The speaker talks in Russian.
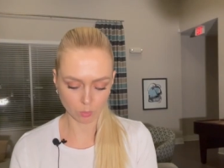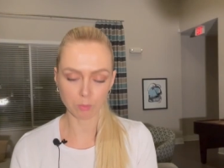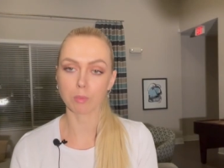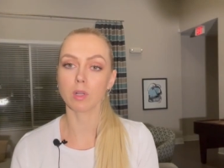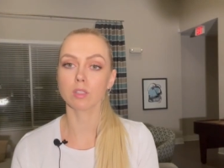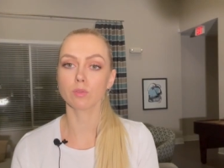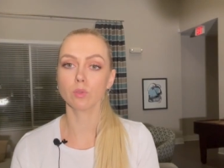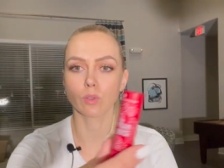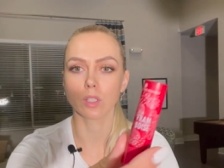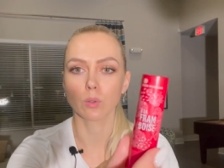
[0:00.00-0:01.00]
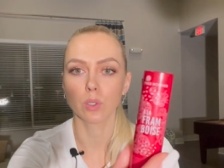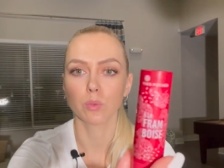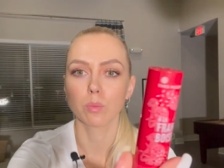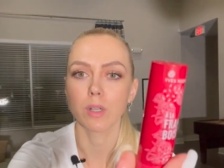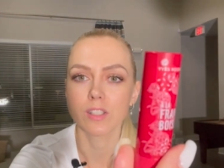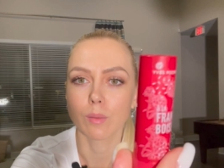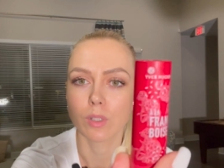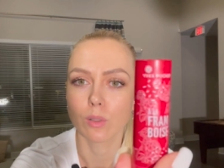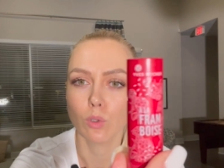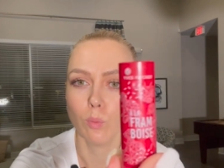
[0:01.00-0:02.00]
попалось в руки, такой вот бальзам
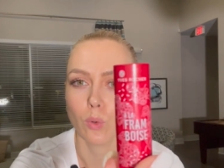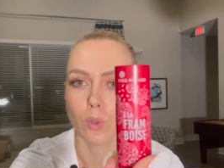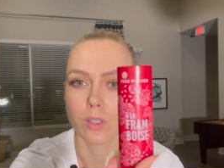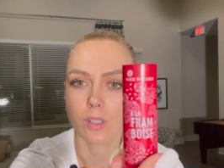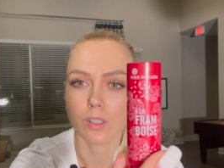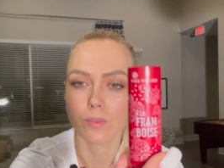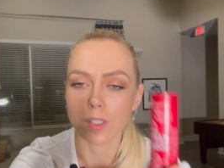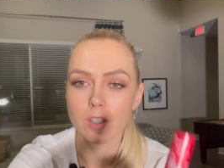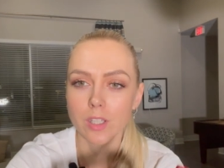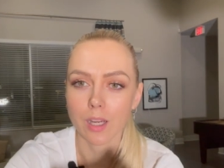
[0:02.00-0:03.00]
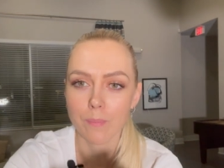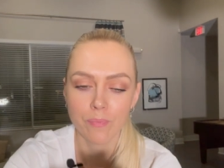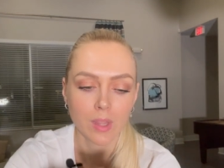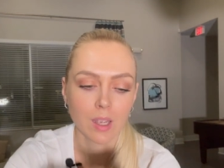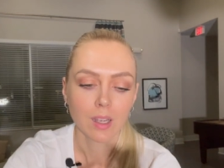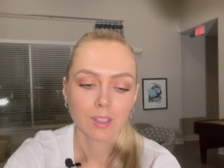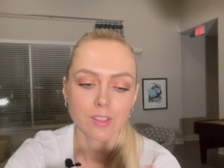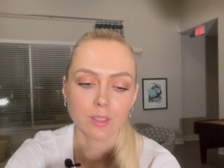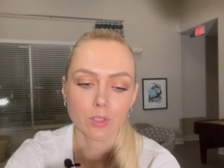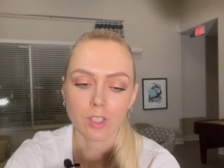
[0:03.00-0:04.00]
для губ от Ифраше
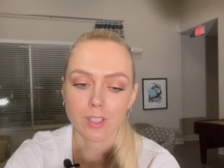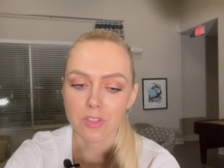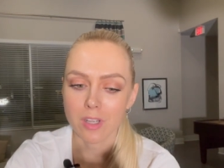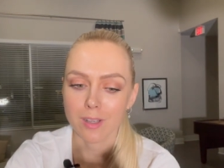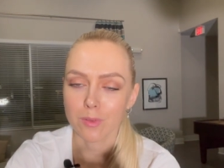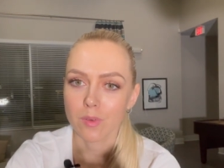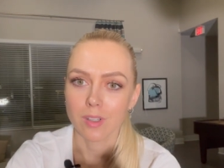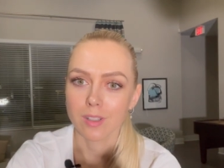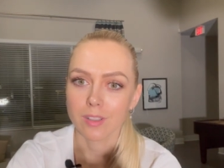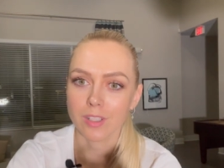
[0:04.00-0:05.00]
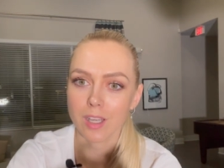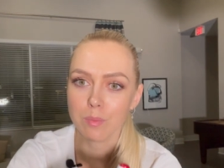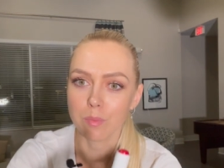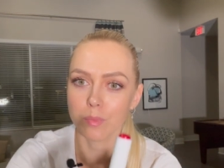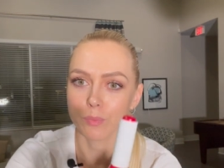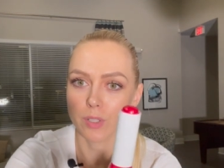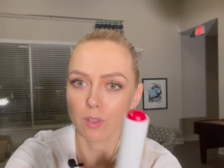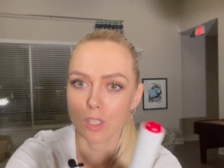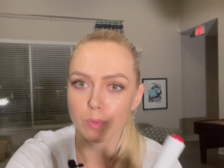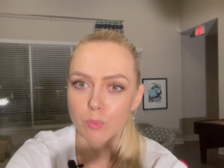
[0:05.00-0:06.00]
девочки, я не знаю, а, я им первый
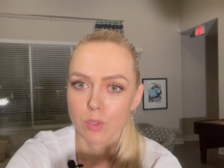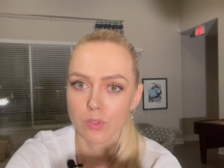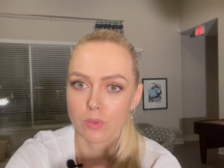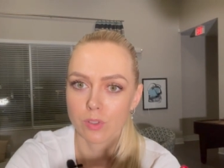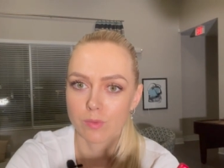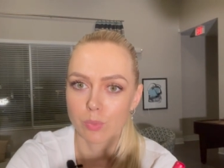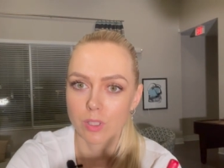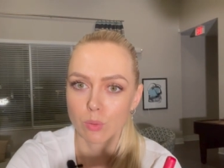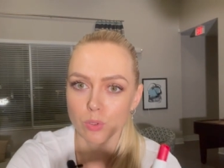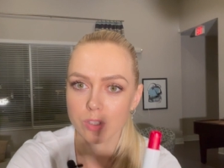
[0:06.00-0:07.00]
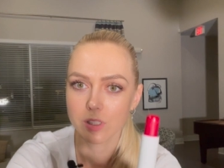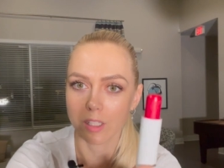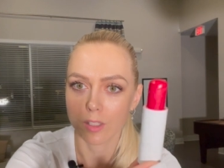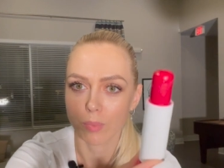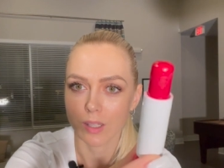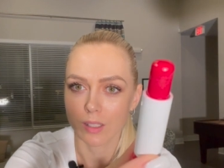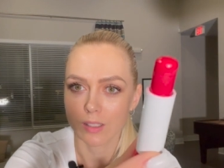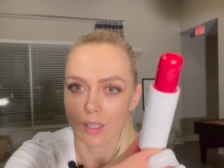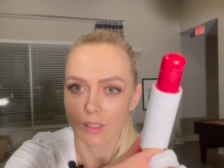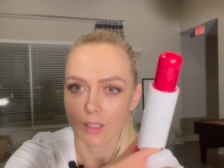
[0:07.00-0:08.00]
раз попользовалась в Беларуси где-то лет пять
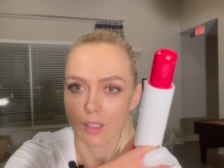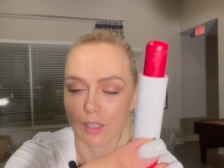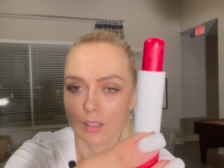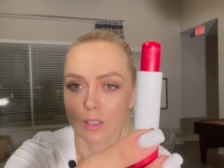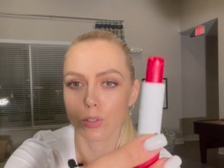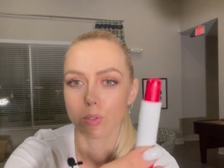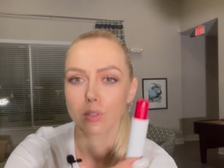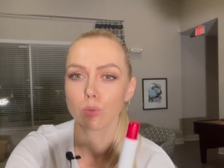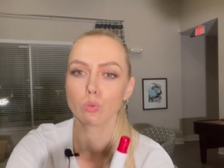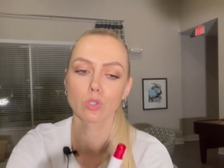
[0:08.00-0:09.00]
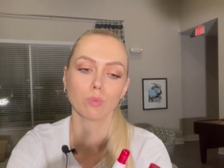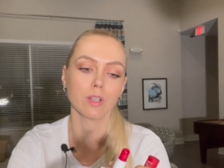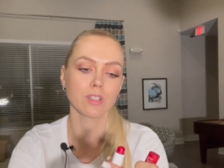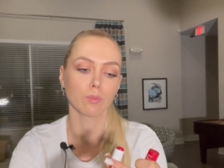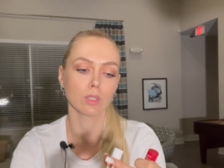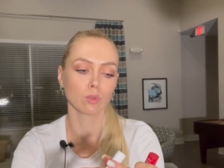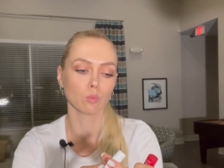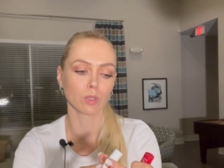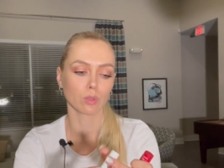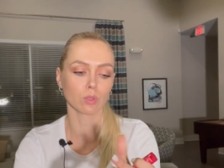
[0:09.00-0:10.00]
назад, и оказалось, что это лучший бальзам для
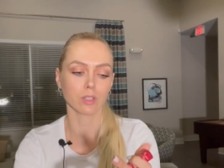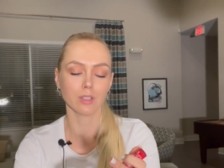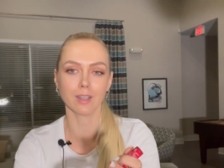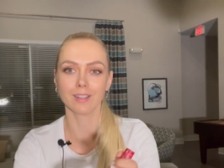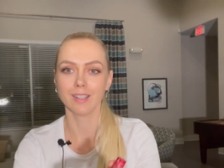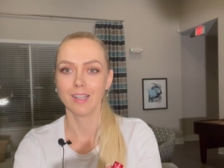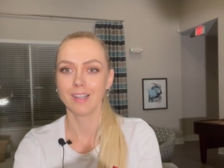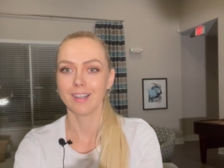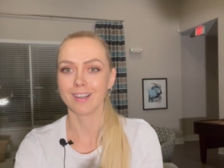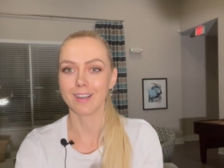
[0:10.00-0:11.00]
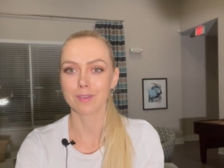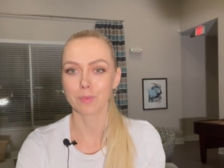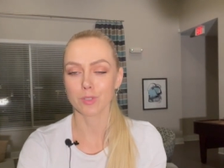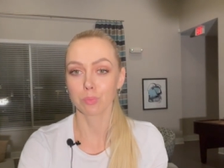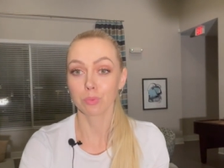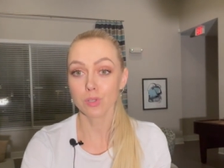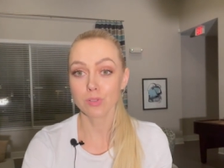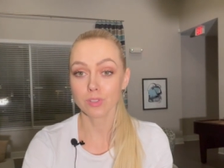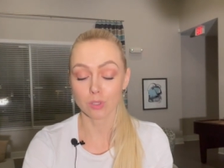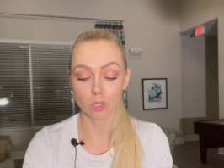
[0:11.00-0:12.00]
губ, который я а, вообще
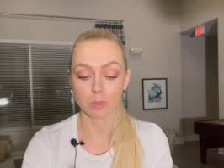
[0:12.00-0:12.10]
пользовалась, которым я